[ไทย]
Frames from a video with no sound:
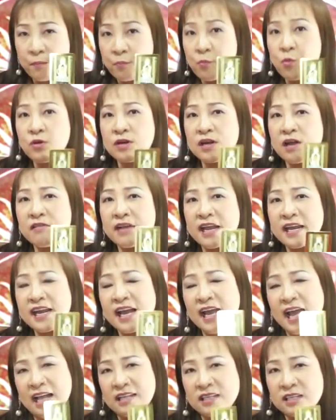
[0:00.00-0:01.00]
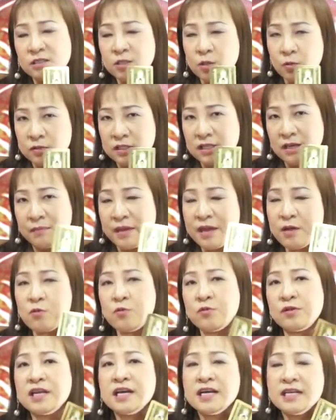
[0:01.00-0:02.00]
บุญเท่านั้นนะคะจะส่งเสริมให้
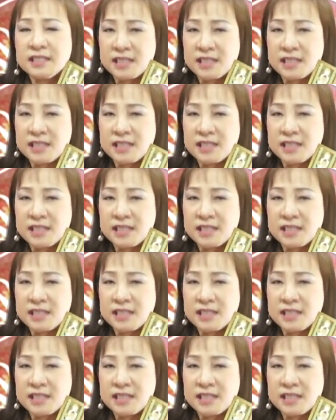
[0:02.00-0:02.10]
คุณจ